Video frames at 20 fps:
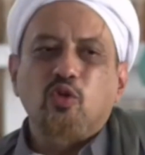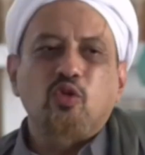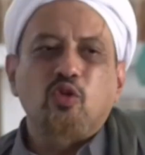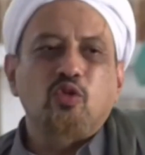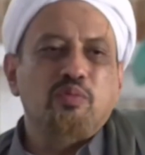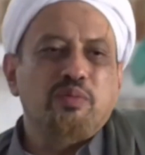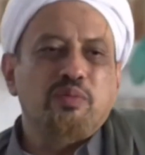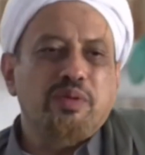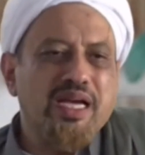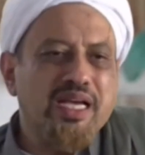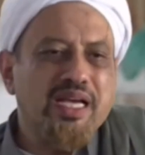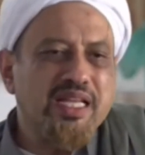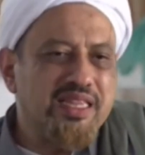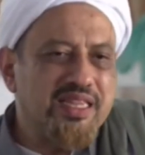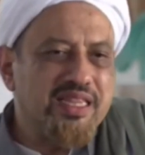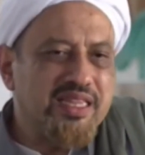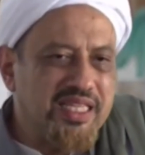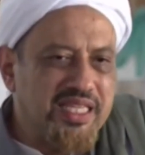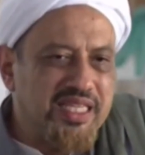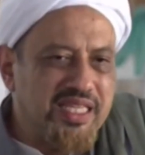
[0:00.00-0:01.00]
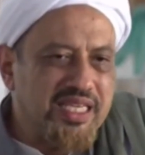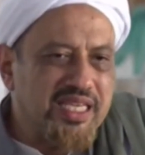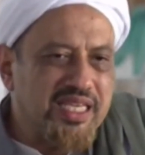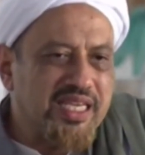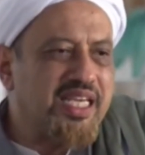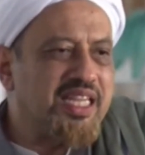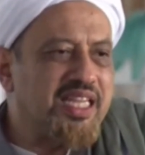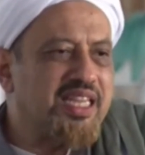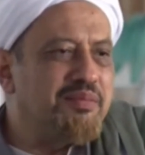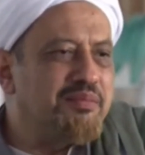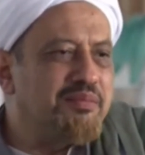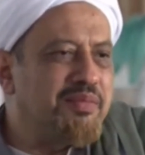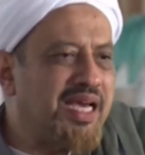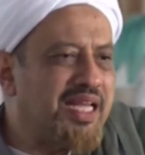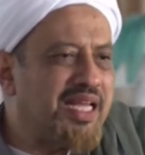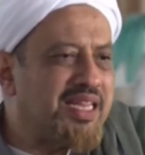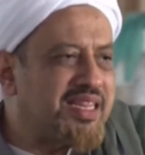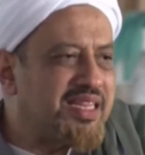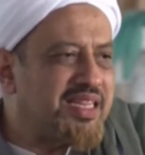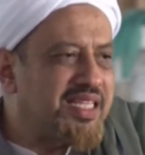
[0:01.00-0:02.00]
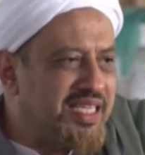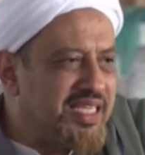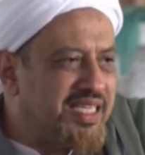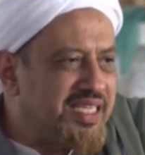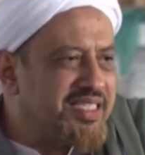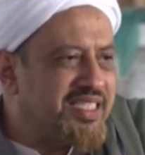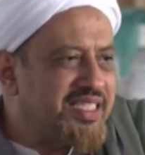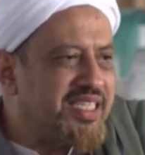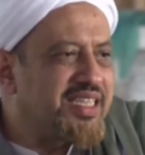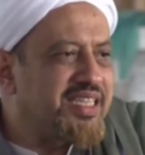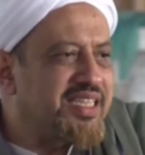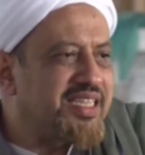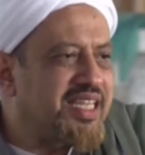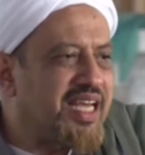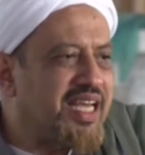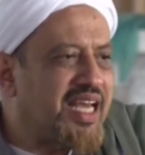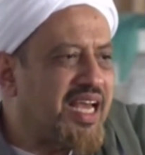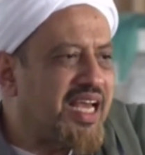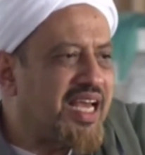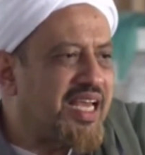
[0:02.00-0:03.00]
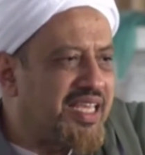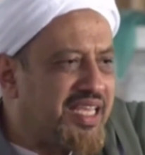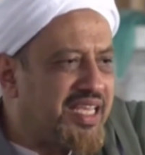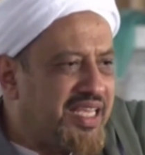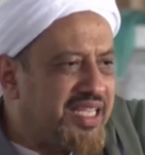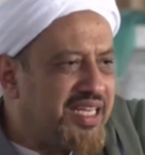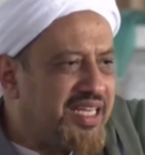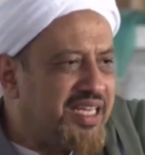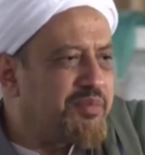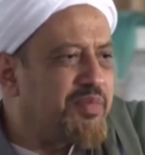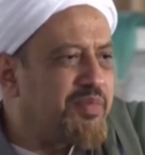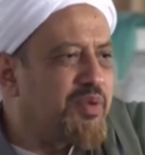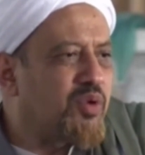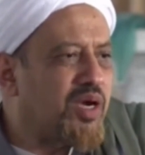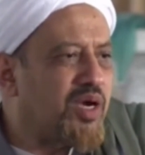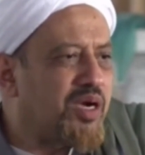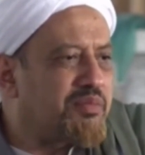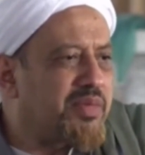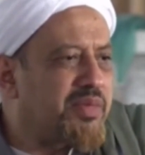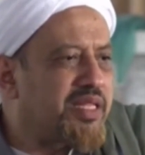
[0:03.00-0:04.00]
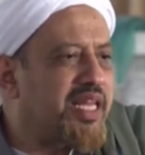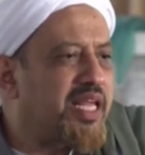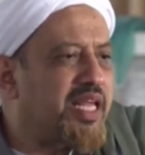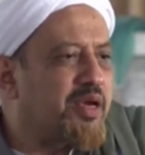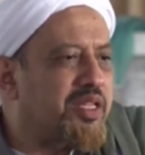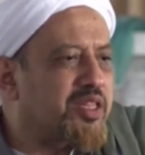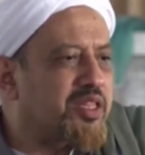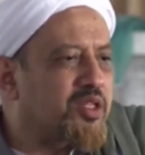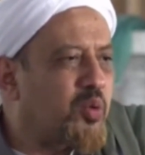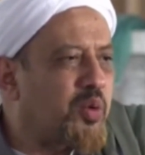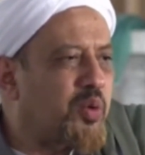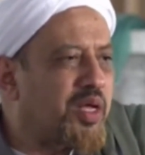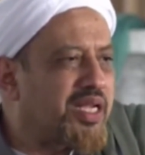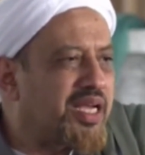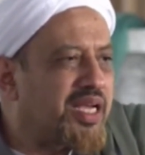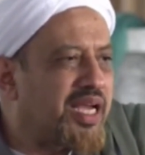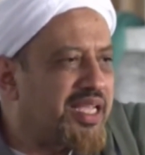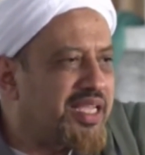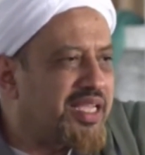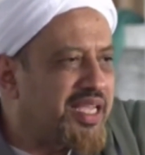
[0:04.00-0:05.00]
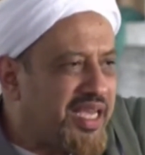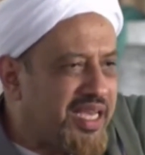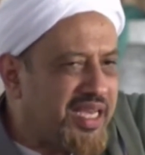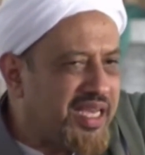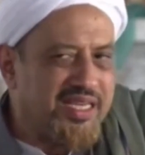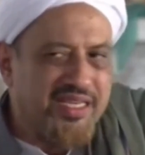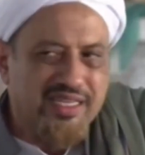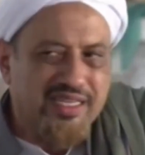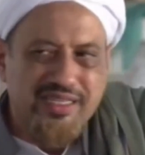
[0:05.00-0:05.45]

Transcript: hormati, khidmati, cintai Nabi Muhammad lewat keluarganya